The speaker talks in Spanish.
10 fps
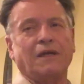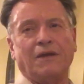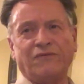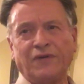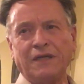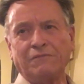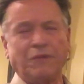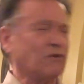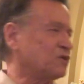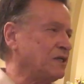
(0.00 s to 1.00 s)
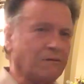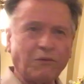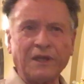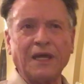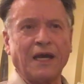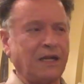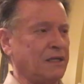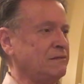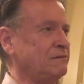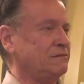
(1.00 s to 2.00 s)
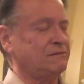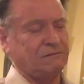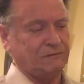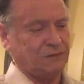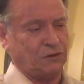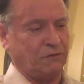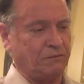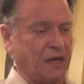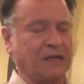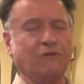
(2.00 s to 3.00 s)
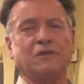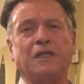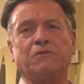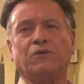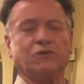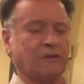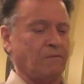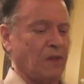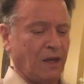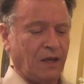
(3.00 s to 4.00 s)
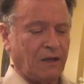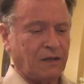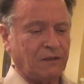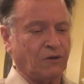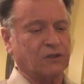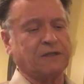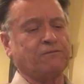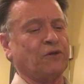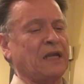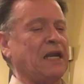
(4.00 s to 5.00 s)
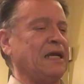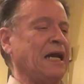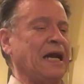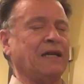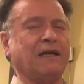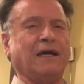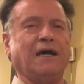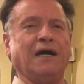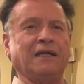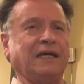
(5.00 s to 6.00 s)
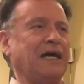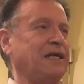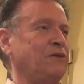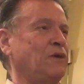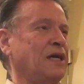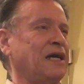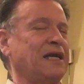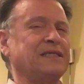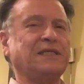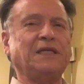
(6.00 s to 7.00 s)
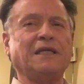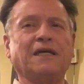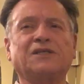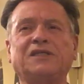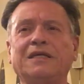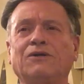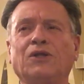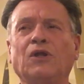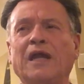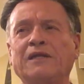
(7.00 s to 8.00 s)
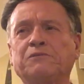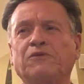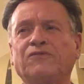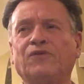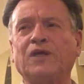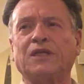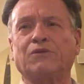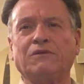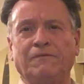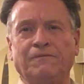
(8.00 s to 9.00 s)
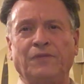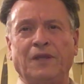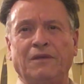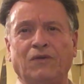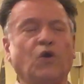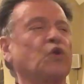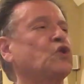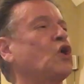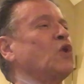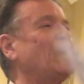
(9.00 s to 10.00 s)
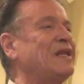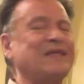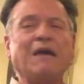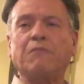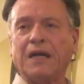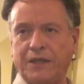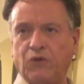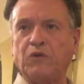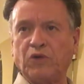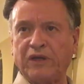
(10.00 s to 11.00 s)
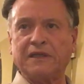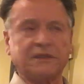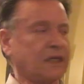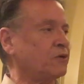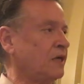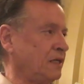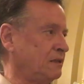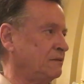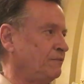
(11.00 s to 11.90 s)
En fin, pero si no puede alguien comprar los libros, no se podrá negar a dejar en una canastita 5 dólares por folleto con todo el tema que hoy voy a desarrollar